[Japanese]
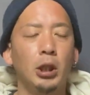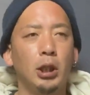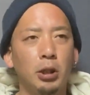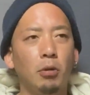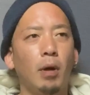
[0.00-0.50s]

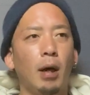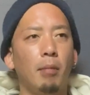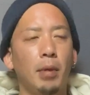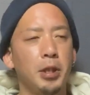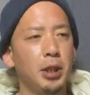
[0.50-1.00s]
あと
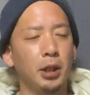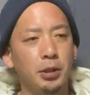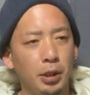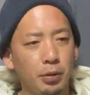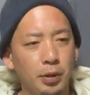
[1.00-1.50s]
は、ま近
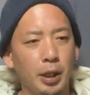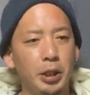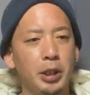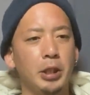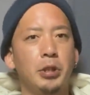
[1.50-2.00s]
くで取ったり
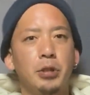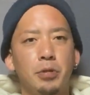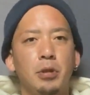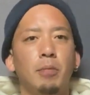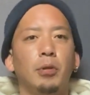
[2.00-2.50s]
しやすい
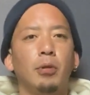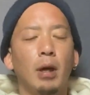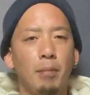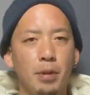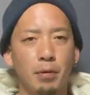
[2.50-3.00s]
ウツボと
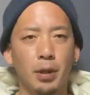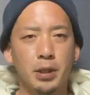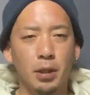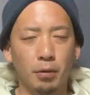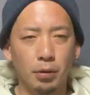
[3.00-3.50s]
か
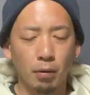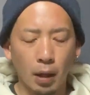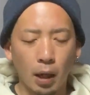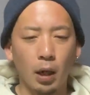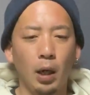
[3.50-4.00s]
ミノカサゴと
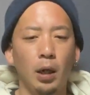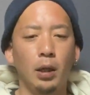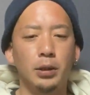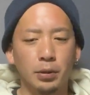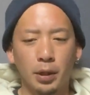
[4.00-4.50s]
か、
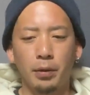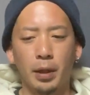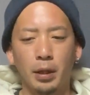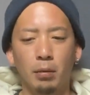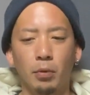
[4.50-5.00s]
えー、そんなよう
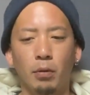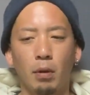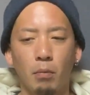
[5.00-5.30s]
な生き物は